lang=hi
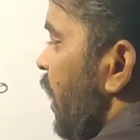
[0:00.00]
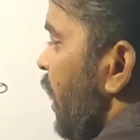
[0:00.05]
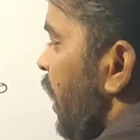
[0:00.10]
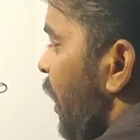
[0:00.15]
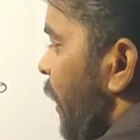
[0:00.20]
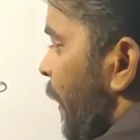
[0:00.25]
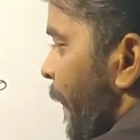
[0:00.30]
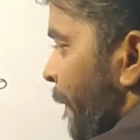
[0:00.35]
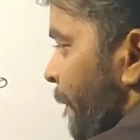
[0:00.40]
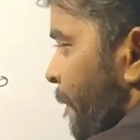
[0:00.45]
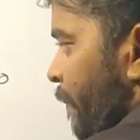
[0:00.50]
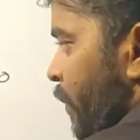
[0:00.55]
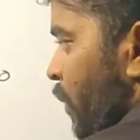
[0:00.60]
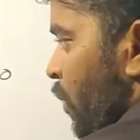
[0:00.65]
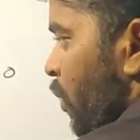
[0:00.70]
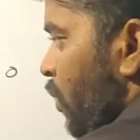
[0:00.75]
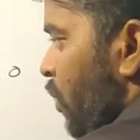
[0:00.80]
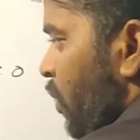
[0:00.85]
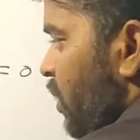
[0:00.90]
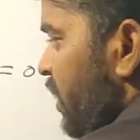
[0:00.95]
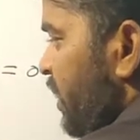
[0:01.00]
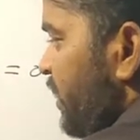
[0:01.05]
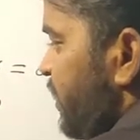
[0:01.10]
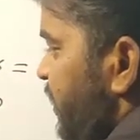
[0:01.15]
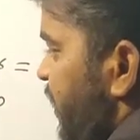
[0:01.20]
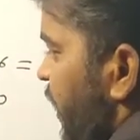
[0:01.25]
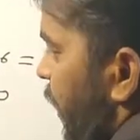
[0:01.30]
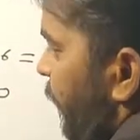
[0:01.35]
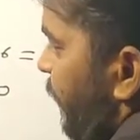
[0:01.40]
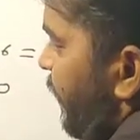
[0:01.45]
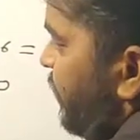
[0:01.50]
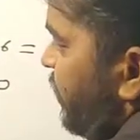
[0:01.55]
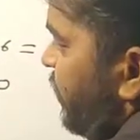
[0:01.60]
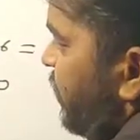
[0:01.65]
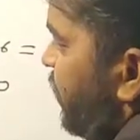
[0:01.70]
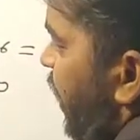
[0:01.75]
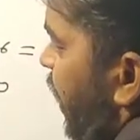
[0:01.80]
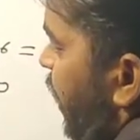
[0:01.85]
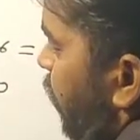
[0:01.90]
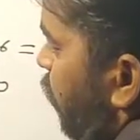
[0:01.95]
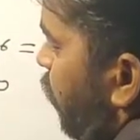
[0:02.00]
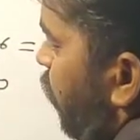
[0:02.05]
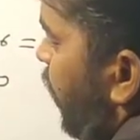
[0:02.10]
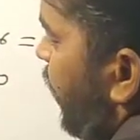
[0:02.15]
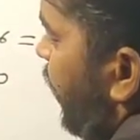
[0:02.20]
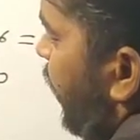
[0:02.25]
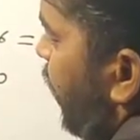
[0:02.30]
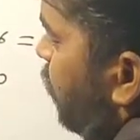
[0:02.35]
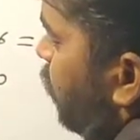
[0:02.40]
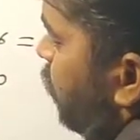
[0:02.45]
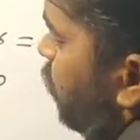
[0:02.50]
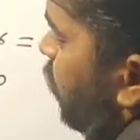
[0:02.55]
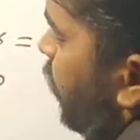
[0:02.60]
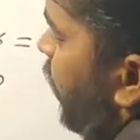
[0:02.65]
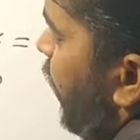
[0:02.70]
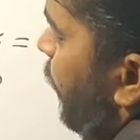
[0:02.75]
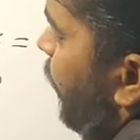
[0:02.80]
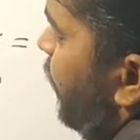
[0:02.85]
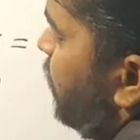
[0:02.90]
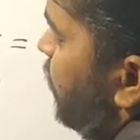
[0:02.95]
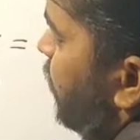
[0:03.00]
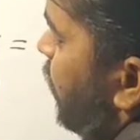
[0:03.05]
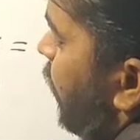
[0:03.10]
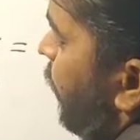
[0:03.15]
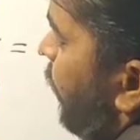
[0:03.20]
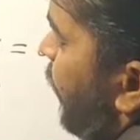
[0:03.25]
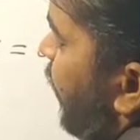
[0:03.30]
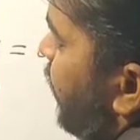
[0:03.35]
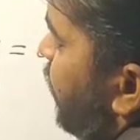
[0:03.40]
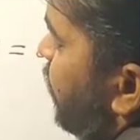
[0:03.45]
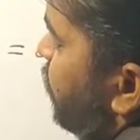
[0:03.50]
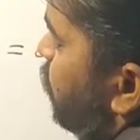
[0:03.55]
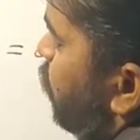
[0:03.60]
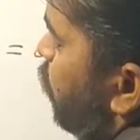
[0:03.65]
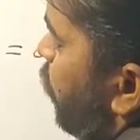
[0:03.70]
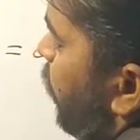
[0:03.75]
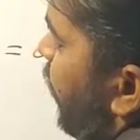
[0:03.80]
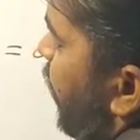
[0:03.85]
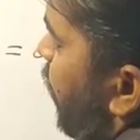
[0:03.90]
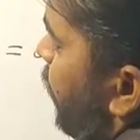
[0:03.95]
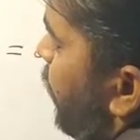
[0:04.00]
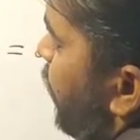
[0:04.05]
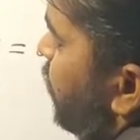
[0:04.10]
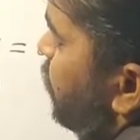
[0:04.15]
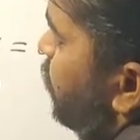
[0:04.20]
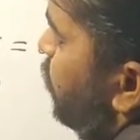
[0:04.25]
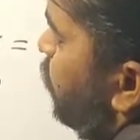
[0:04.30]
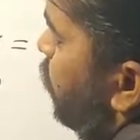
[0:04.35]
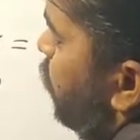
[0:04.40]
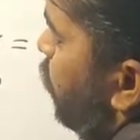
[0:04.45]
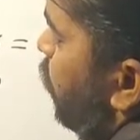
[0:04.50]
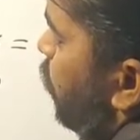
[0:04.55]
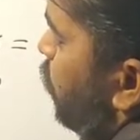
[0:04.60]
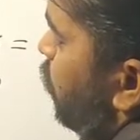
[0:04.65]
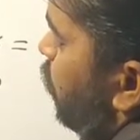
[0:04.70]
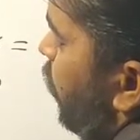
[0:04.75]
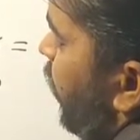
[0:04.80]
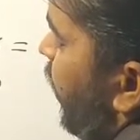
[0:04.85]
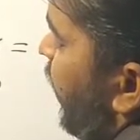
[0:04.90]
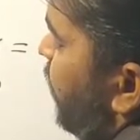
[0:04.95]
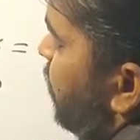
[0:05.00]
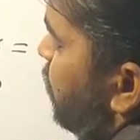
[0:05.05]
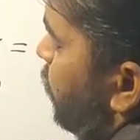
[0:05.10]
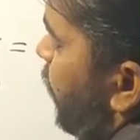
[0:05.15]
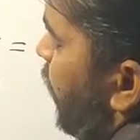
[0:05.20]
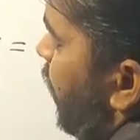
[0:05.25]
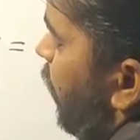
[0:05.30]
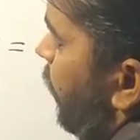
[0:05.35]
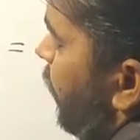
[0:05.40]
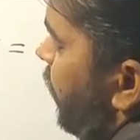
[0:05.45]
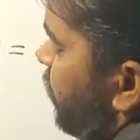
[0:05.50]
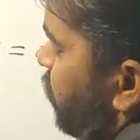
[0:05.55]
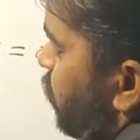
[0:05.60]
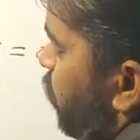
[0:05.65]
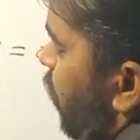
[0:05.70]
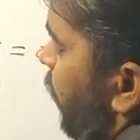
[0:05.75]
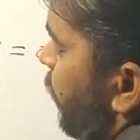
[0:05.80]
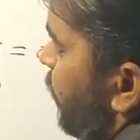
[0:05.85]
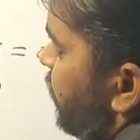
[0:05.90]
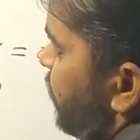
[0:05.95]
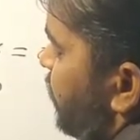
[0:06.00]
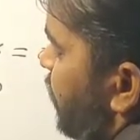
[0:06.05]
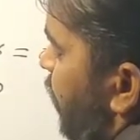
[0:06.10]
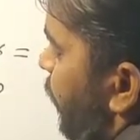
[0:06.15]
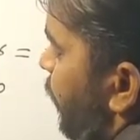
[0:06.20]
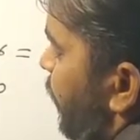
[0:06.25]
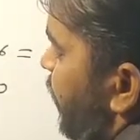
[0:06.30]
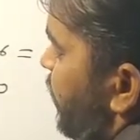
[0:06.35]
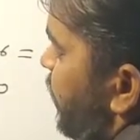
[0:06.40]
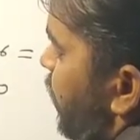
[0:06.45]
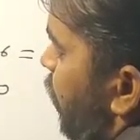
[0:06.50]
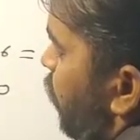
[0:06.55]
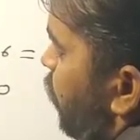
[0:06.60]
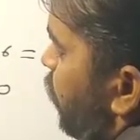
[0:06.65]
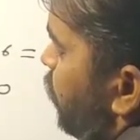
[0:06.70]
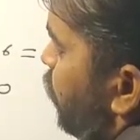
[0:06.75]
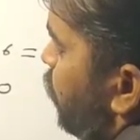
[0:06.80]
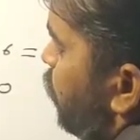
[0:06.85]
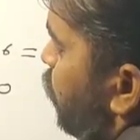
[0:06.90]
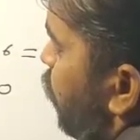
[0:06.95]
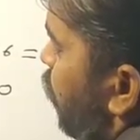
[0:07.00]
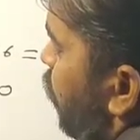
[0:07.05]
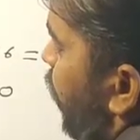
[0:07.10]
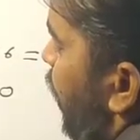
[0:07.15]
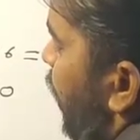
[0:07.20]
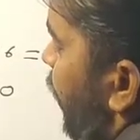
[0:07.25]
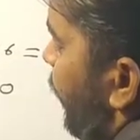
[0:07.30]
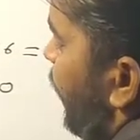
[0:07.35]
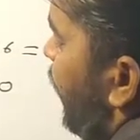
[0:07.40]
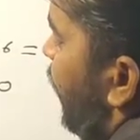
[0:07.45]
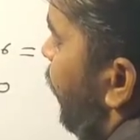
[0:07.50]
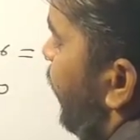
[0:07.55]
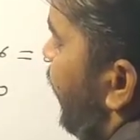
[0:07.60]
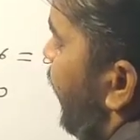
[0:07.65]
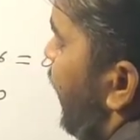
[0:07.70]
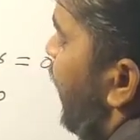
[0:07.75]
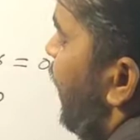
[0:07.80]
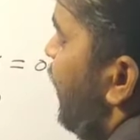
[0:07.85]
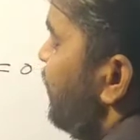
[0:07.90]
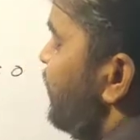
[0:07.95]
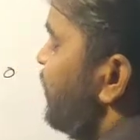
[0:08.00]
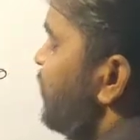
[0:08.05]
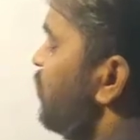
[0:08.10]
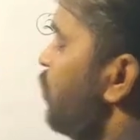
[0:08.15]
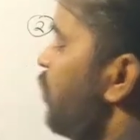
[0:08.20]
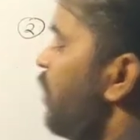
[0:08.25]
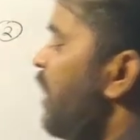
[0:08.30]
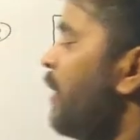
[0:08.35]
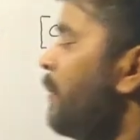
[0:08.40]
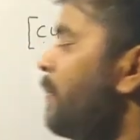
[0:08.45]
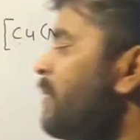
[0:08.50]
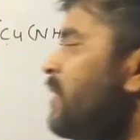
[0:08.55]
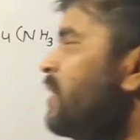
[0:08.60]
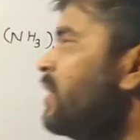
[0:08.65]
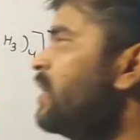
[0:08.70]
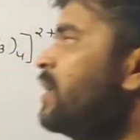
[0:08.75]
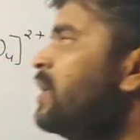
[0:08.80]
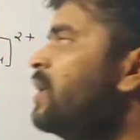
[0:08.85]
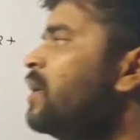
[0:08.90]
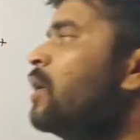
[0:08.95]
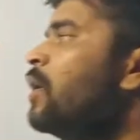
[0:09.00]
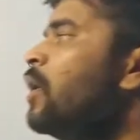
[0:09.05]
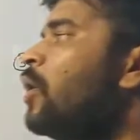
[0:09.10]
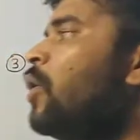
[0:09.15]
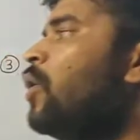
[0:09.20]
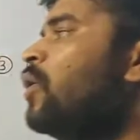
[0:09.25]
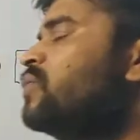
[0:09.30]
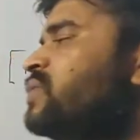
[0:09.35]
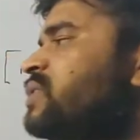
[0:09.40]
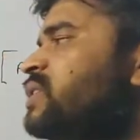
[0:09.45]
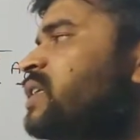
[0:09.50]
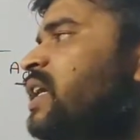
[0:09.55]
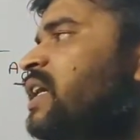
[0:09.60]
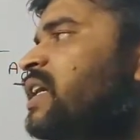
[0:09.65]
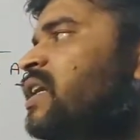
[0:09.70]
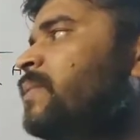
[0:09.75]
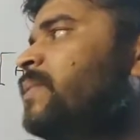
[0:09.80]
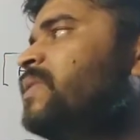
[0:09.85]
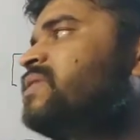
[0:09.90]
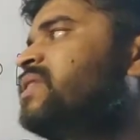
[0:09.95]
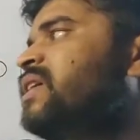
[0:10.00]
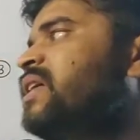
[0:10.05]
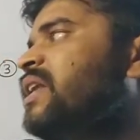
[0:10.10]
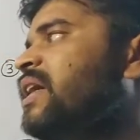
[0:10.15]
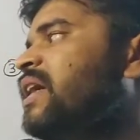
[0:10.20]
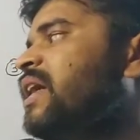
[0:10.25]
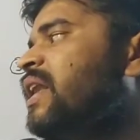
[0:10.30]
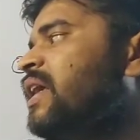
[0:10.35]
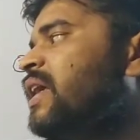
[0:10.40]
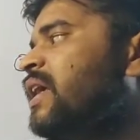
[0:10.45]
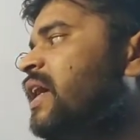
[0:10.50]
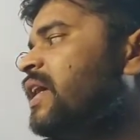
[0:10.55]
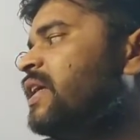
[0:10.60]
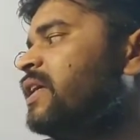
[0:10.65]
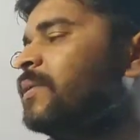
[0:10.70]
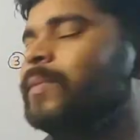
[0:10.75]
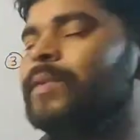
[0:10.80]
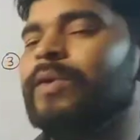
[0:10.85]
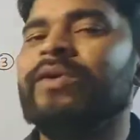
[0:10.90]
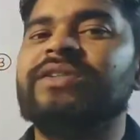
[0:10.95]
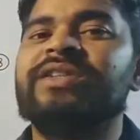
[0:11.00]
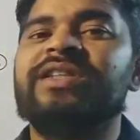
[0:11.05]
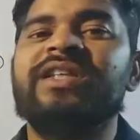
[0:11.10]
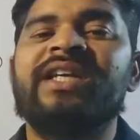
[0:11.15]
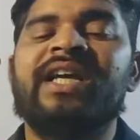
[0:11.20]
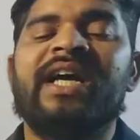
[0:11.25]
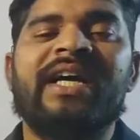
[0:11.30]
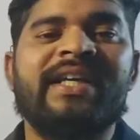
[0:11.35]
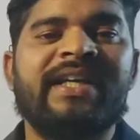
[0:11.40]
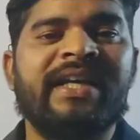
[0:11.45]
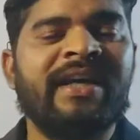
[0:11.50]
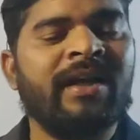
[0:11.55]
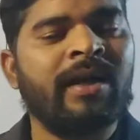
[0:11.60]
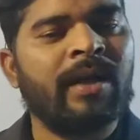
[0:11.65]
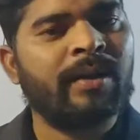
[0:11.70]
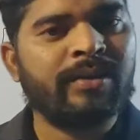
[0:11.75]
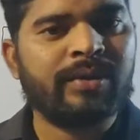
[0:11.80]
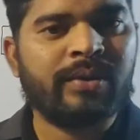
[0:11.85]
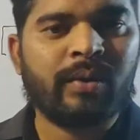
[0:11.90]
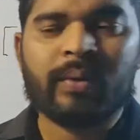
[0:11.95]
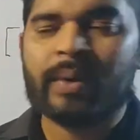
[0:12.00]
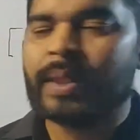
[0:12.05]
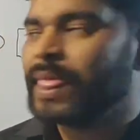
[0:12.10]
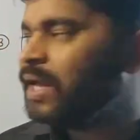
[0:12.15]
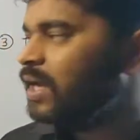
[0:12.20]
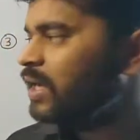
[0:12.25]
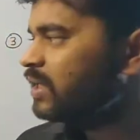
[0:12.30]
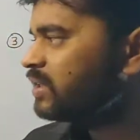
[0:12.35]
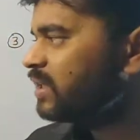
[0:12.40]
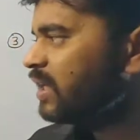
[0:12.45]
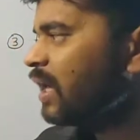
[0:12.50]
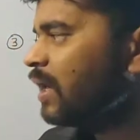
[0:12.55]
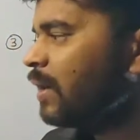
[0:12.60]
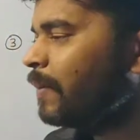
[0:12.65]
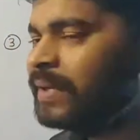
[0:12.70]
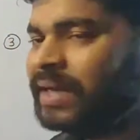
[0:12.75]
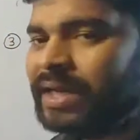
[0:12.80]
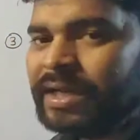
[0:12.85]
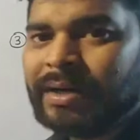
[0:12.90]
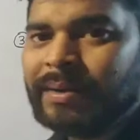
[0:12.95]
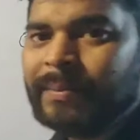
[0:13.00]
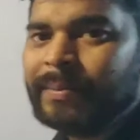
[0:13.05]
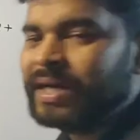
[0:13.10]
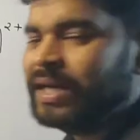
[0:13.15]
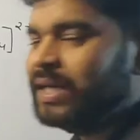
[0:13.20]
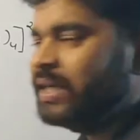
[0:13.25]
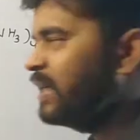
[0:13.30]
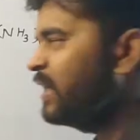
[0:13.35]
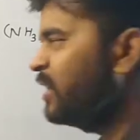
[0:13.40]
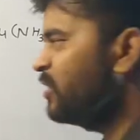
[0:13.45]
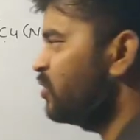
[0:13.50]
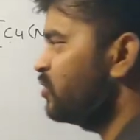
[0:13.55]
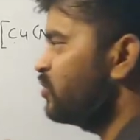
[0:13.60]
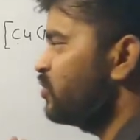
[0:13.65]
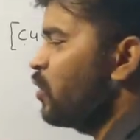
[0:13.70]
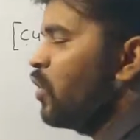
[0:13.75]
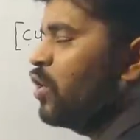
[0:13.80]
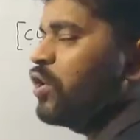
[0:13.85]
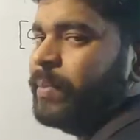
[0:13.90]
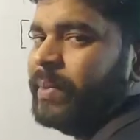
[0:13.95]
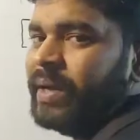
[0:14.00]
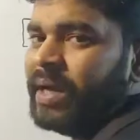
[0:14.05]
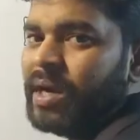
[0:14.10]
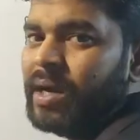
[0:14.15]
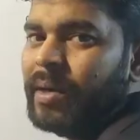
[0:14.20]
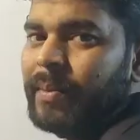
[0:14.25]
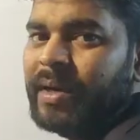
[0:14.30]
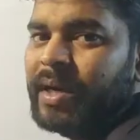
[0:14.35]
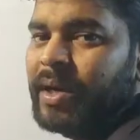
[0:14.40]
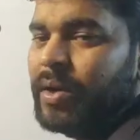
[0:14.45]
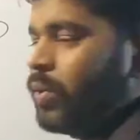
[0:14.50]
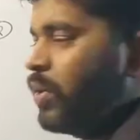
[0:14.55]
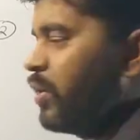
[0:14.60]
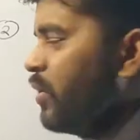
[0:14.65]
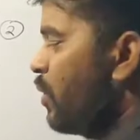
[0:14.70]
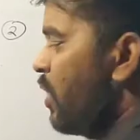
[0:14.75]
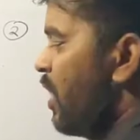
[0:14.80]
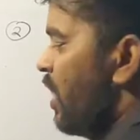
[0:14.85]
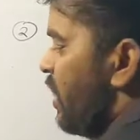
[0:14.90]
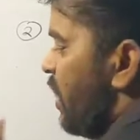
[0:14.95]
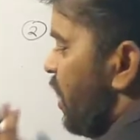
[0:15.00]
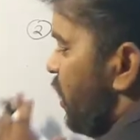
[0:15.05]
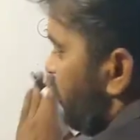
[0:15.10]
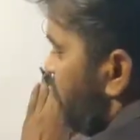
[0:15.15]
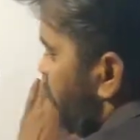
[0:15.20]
है ना तो इस छह में से चार को घटा दो तो क्या बचेगा माइनस दो बराबर जीरो तो एक्स बराबर इसको आप इस तरफ ले जाओगे तो दो मतलब यहां से जो एफ ई की ऑक्सीकरण अवस्था निकल के आई है वो कितनी आई है दो इतना हमने काम कर लिए तो शॉर्ट में काम करोगे और हटा